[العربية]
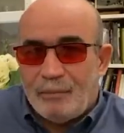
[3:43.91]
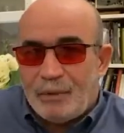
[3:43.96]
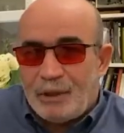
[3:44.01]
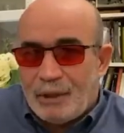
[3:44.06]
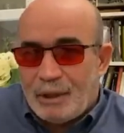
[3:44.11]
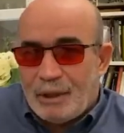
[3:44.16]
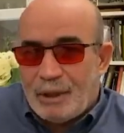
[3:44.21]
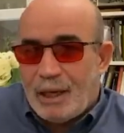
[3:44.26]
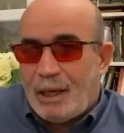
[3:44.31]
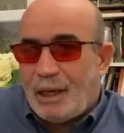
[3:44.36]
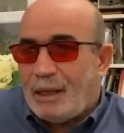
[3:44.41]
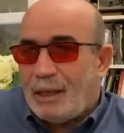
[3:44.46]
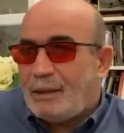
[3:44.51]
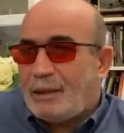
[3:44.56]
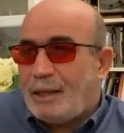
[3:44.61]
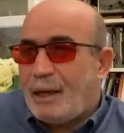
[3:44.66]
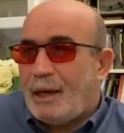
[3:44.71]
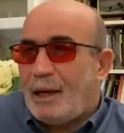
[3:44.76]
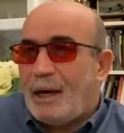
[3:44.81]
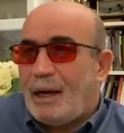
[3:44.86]
ابتداء
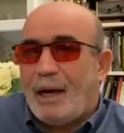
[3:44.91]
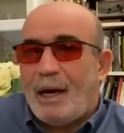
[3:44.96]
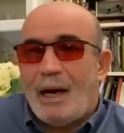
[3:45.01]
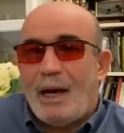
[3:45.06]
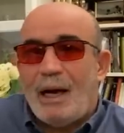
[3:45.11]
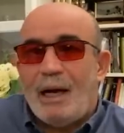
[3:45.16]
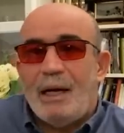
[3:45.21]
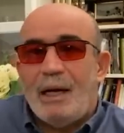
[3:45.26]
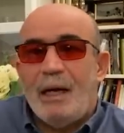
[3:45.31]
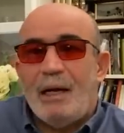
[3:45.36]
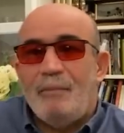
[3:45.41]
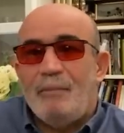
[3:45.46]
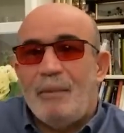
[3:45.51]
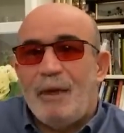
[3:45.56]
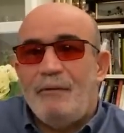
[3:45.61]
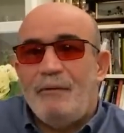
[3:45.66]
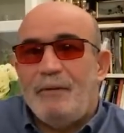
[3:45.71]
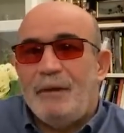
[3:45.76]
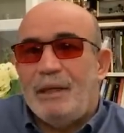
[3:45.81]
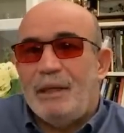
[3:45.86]
تقع على
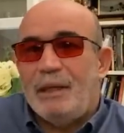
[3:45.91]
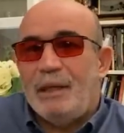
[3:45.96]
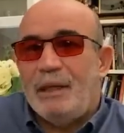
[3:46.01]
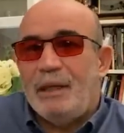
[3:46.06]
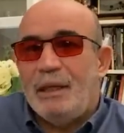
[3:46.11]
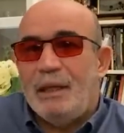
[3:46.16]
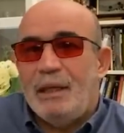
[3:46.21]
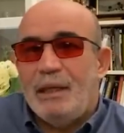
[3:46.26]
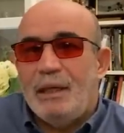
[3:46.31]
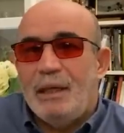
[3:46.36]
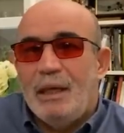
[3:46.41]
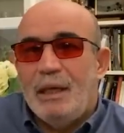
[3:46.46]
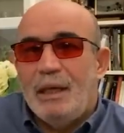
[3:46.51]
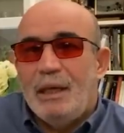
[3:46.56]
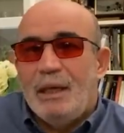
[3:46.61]
من في يده